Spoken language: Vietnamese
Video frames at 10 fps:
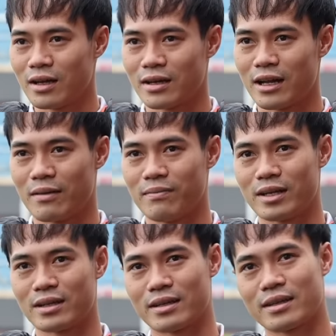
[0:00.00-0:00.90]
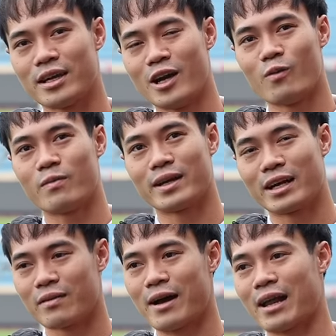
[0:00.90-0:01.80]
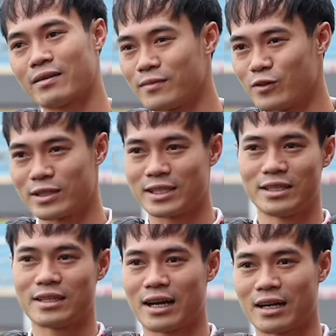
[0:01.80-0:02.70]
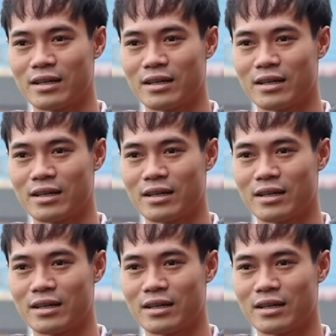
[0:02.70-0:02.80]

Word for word: để mình thi đấu và mình ghi bàn và đội giành chiến thắng.